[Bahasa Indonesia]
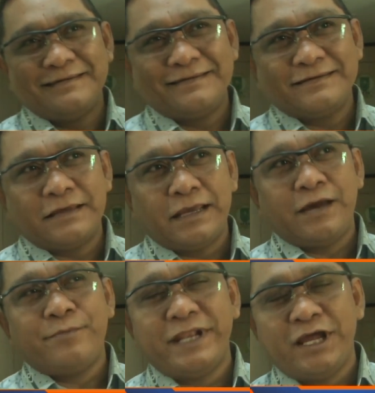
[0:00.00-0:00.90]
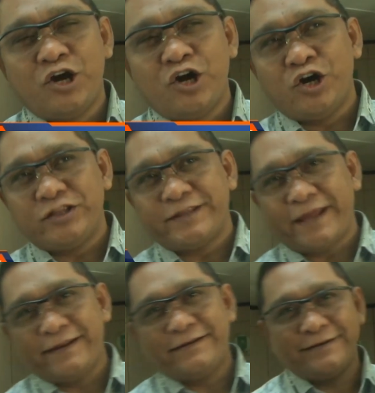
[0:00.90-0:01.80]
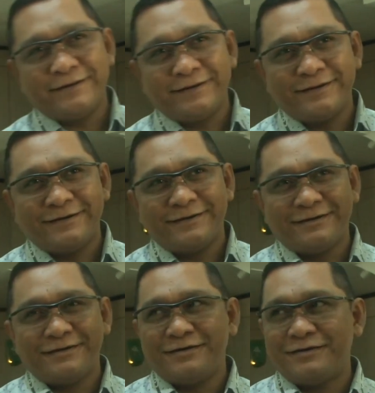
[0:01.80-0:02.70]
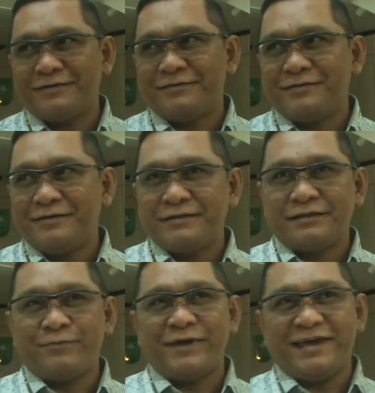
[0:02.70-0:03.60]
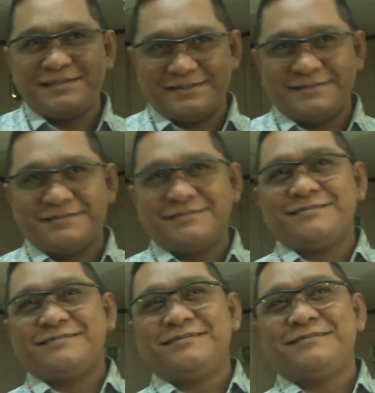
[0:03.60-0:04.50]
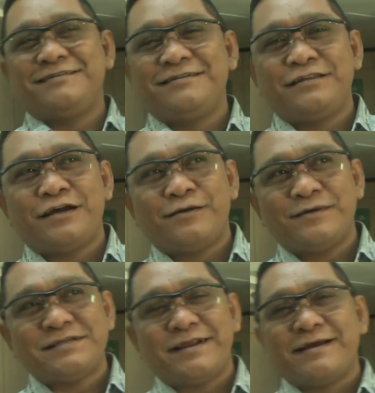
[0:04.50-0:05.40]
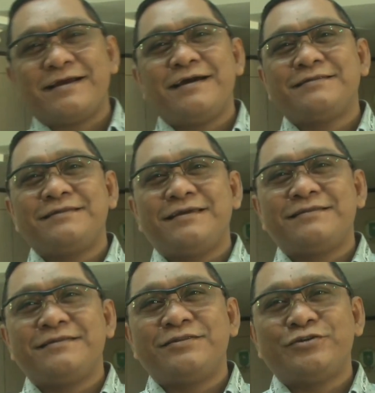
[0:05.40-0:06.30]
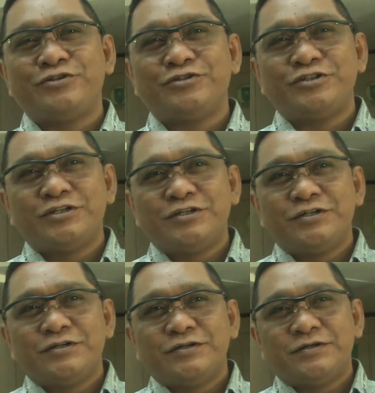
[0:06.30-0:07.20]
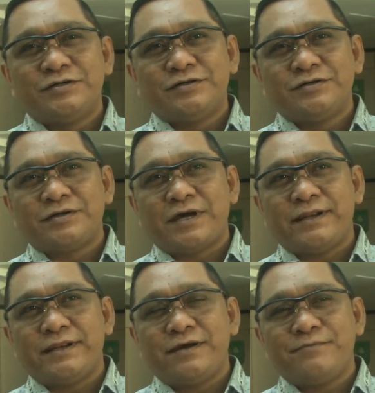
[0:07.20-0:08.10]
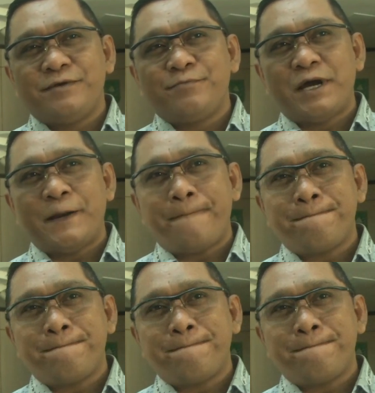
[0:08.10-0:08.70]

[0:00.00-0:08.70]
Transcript: nih Pak? Ya, menengok tren eh, TBS di tengah masyarakat, ya tentu eh, karena memang